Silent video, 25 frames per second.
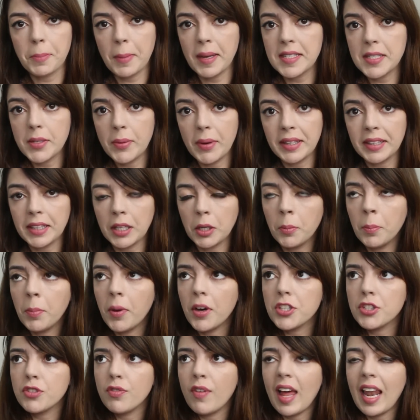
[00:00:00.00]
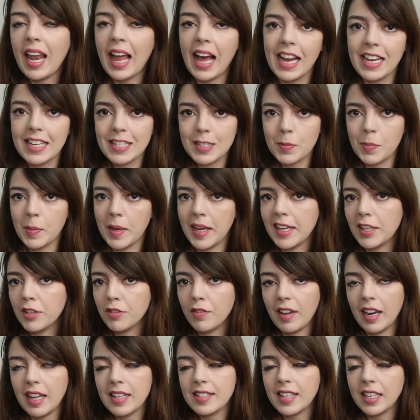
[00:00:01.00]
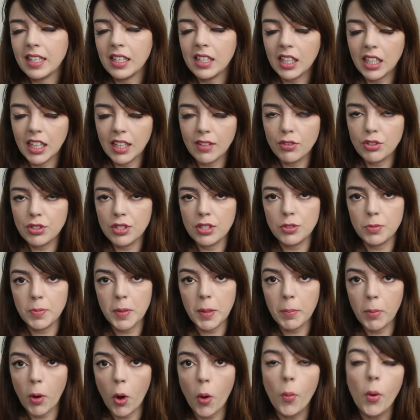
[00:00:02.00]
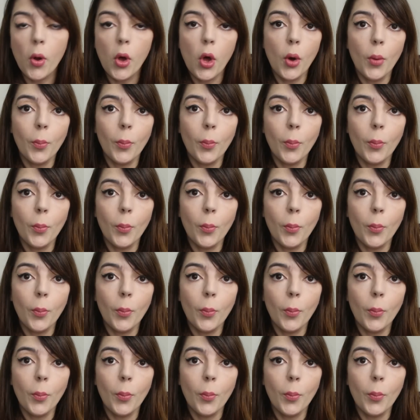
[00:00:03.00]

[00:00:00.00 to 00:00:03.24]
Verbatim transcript: mas eu ainda não posso falar a respeito, falar se é incrível, se é super bom,